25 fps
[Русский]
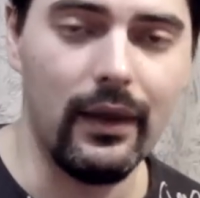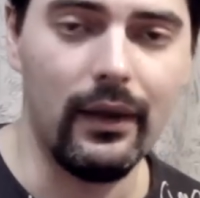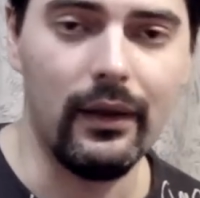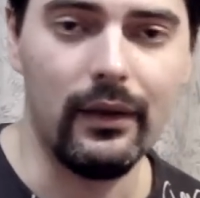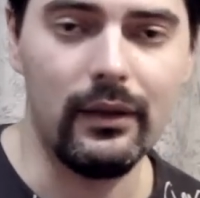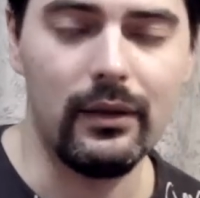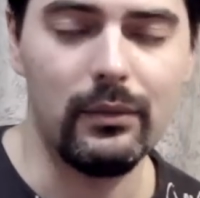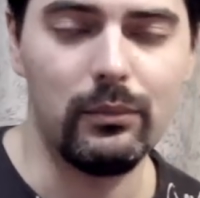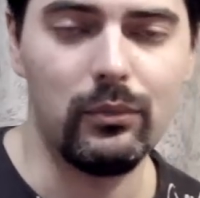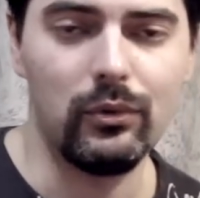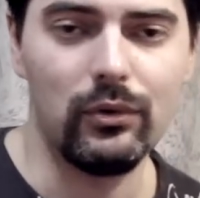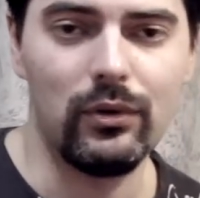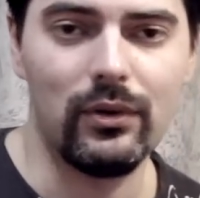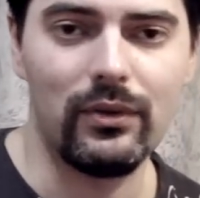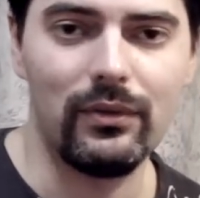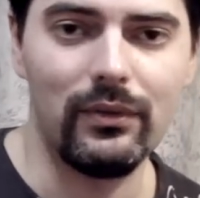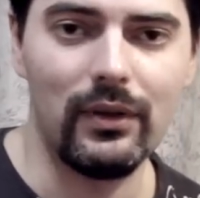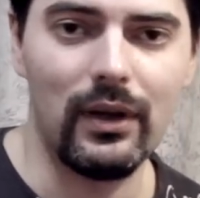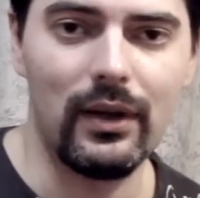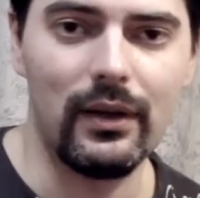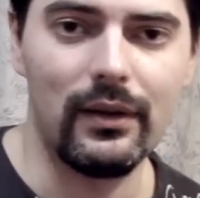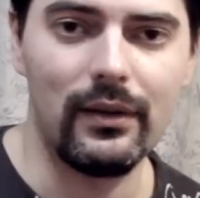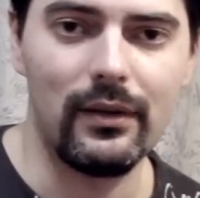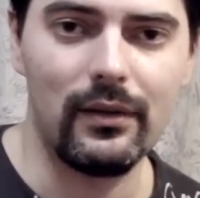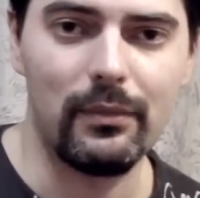Это будет
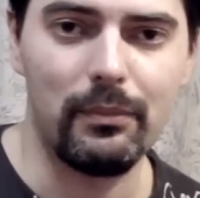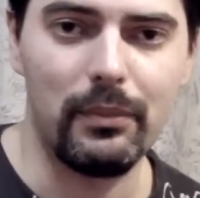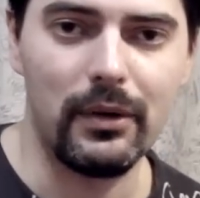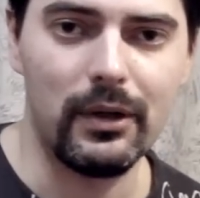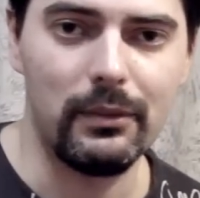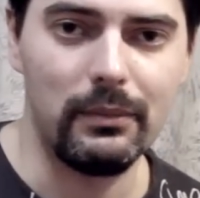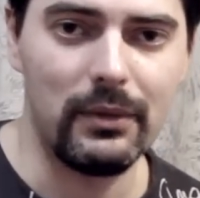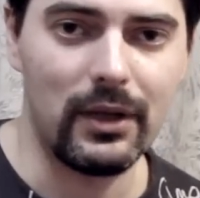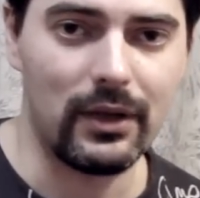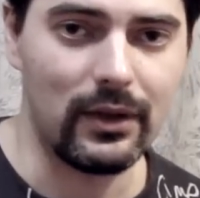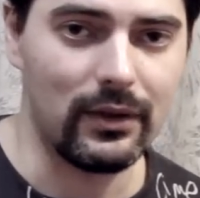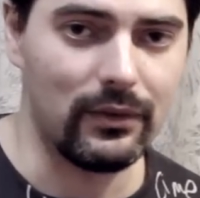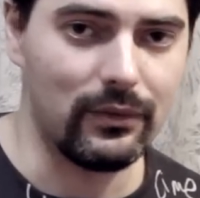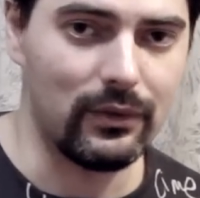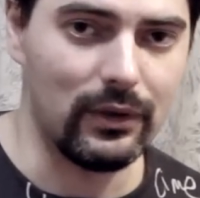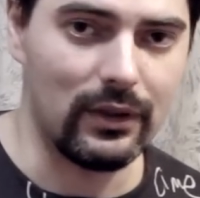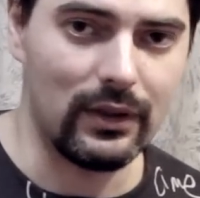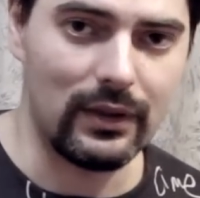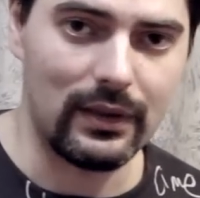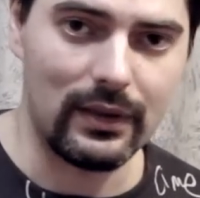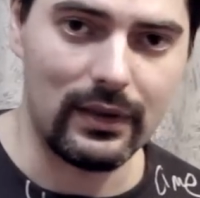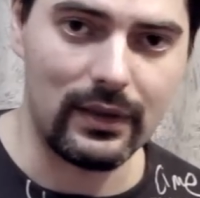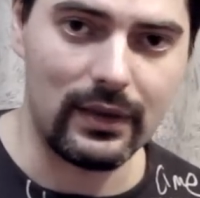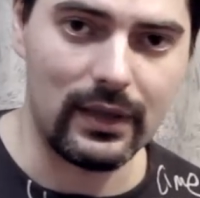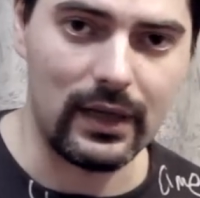выглядеть примерно вот
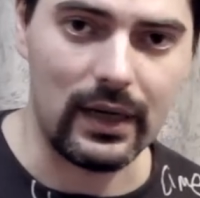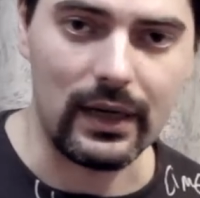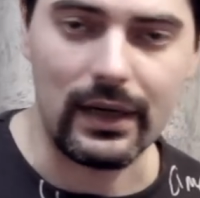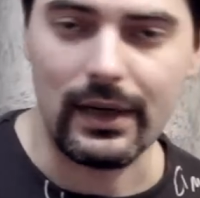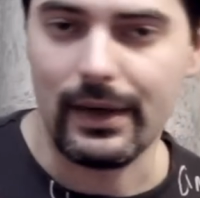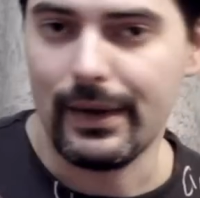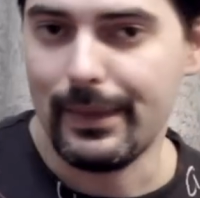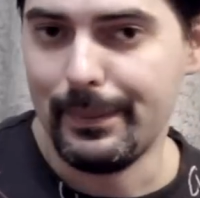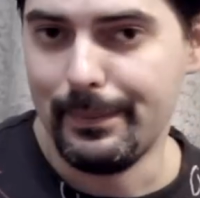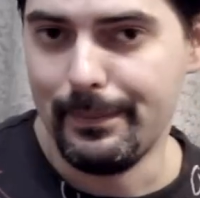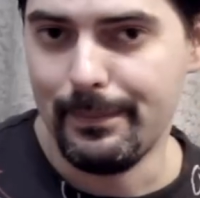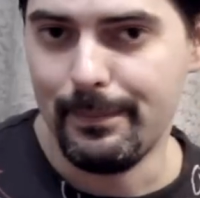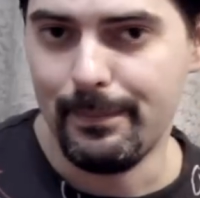так.